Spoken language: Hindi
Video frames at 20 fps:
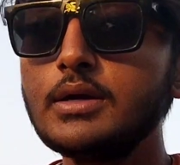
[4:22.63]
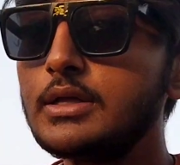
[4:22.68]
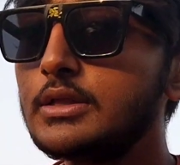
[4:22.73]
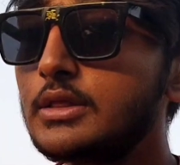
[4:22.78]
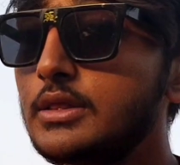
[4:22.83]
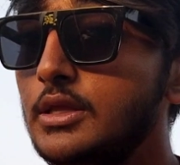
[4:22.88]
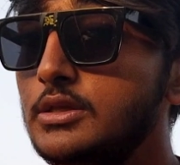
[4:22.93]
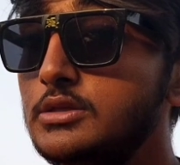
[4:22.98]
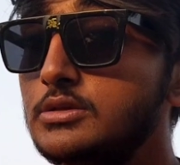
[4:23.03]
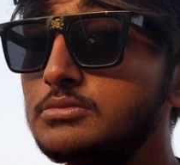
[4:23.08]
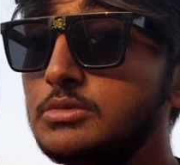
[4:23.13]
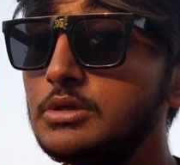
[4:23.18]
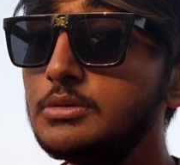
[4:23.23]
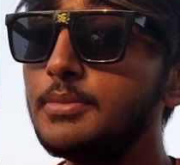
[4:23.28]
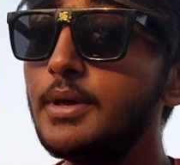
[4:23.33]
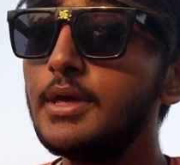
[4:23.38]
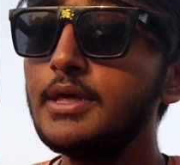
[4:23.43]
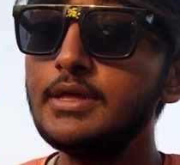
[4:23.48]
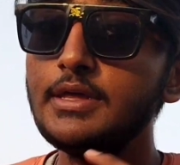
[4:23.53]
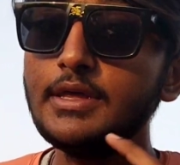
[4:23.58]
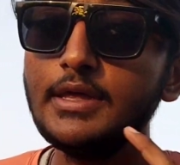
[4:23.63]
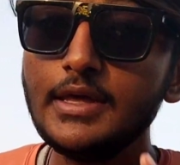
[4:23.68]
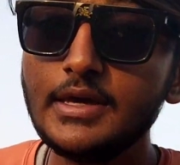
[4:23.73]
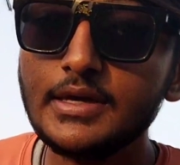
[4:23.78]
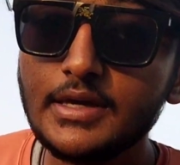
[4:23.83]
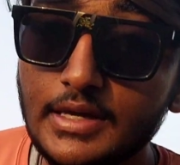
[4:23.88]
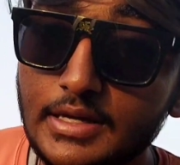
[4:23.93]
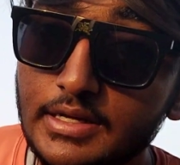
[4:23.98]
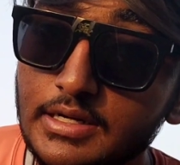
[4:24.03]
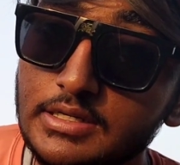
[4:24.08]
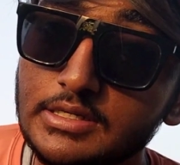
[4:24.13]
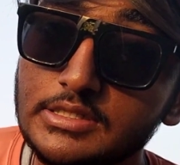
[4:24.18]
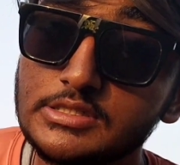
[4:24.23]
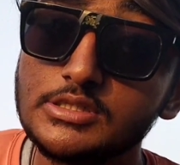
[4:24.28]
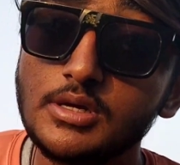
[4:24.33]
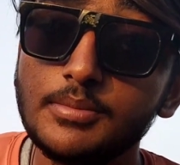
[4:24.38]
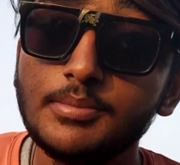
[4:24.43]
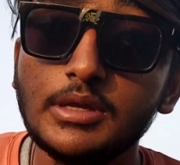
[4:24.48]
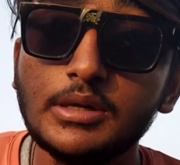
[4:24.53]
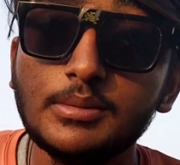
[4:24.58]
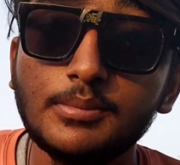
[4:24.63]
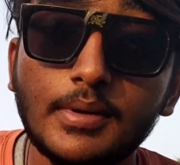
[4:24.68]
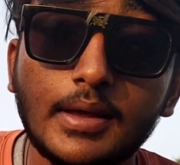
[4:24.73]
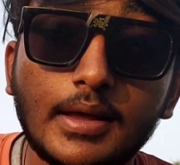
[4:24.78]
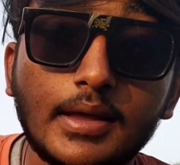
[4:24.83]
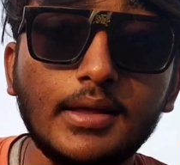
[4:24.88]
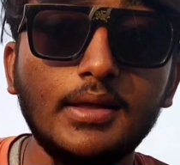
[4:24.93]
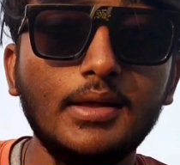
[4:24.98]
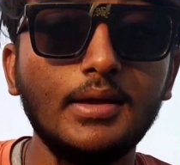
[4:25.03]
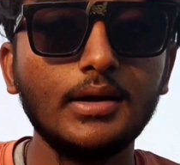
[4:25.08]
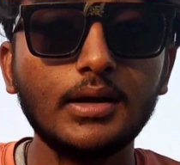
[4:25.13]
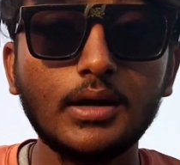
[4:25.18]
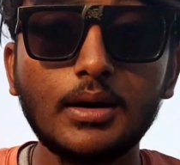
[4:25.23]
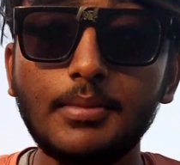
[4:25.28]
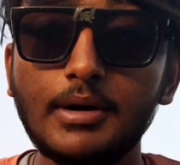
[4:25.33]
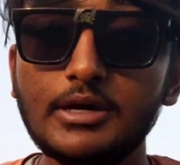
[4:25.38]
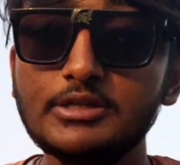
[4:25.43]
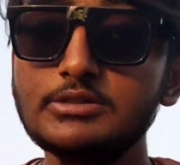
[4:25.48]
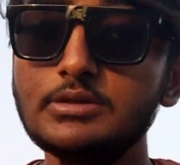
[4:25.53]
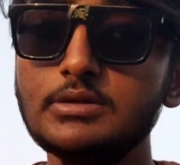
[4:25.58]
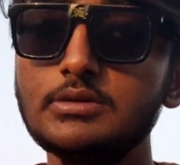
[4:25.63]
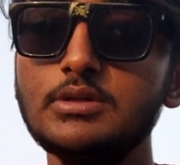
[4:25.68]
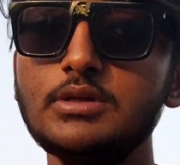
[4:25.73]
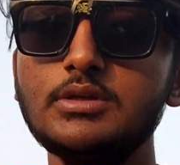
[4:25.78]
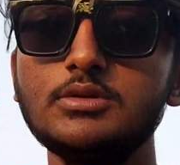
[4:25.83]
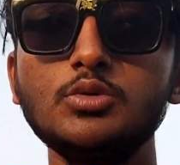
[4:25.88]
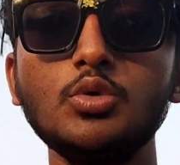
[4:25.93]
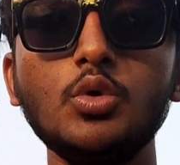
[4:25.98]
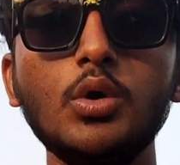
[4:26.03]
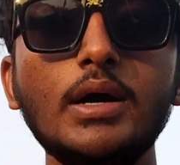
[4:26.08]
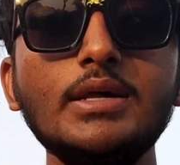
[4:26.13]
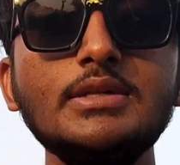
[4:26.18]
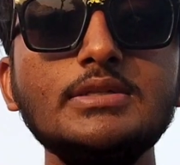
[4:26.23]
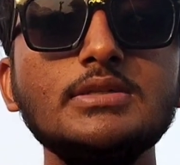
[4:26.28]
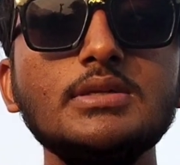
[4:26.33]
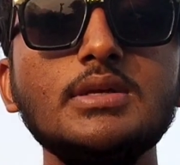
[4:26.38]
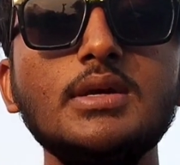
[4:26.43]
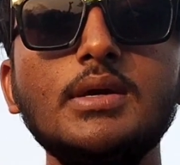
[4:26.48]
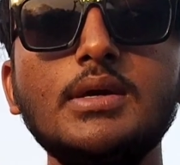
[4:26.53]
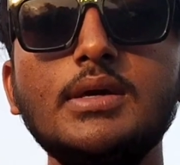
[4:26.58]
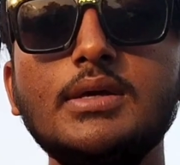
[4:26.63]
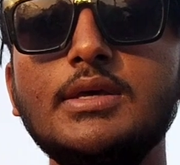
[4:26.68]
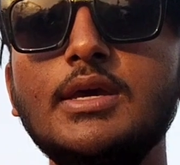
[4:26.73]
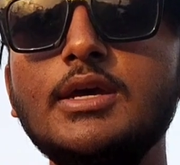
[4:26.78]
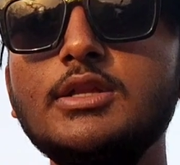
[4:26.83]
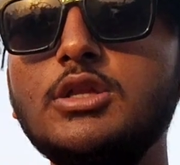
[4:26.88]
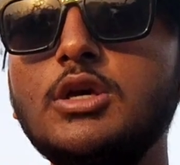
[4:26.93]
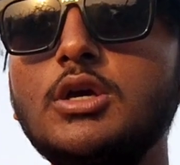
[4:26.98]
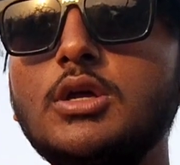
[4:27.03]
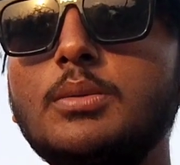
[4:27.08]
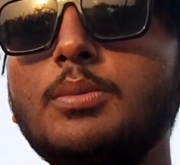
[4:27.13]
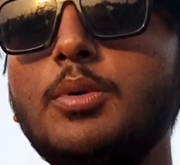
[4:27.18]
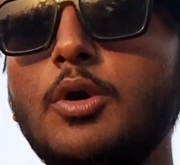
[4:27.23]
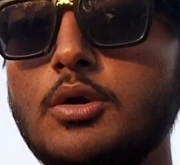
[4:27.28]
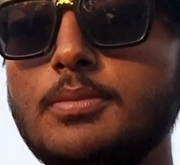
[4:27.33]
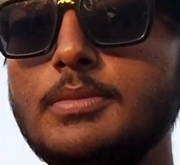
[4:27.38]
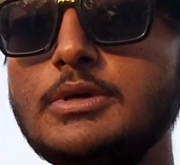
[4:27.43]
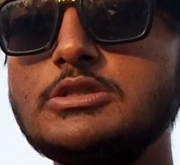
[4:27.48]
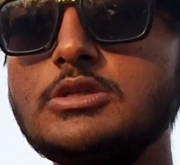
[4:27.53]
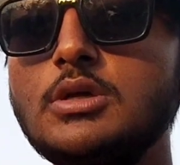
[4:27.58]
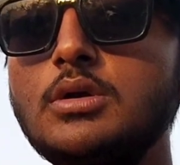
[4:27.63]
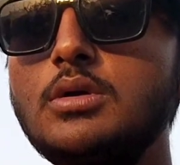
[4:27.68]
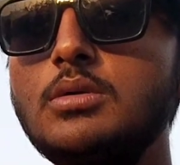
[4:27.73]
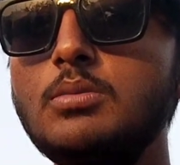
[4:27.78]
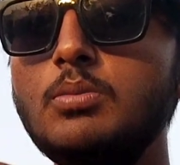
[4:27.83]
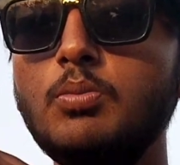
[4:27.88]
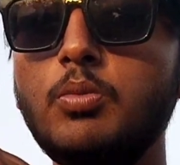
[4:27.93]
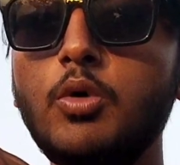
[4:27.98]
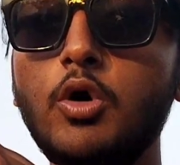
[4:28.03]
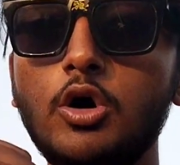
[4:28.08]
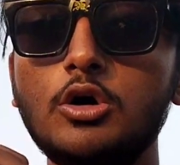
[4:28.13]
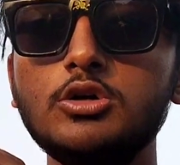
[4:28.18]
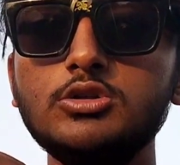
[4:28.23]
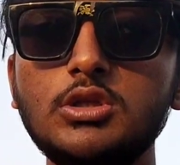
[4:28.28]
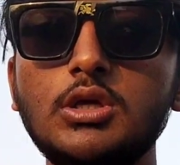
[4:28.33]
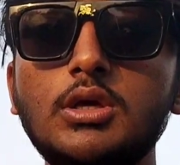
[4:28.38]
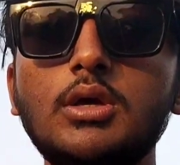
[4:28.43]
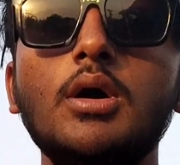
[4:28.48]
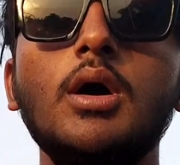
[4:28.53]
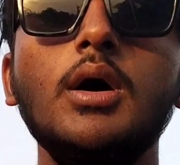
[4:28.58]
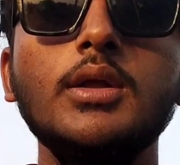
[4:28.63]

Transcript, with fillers: कितने ज़मीन में एक एकड़ की ज़मीन में कमा सकते हैं तो गाइज़ ये थे इन्फॉर्मेशन बहुत ही